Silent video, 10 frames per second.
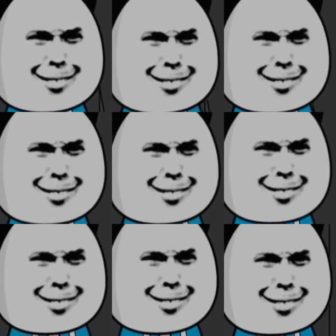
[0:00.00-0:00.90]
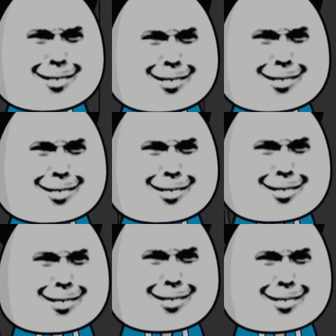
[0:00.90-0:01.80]
Tôi nhanh chóng quay người chạy tới chỗ
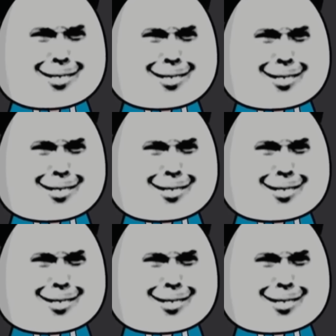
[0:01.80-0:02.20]
khi nãy.